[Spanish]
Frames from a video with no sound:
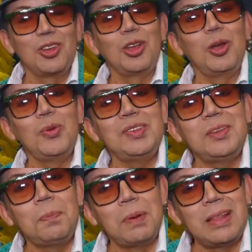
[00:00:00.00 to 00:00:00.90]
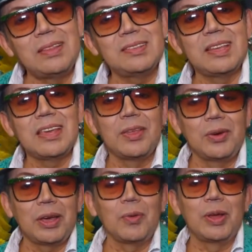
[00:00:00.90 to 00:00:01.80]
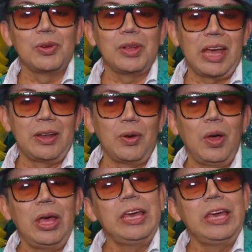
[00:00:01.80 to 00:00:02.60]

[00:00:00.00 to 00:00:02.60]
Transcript: Soy Luis Tipán, diseñador ecuatoriano.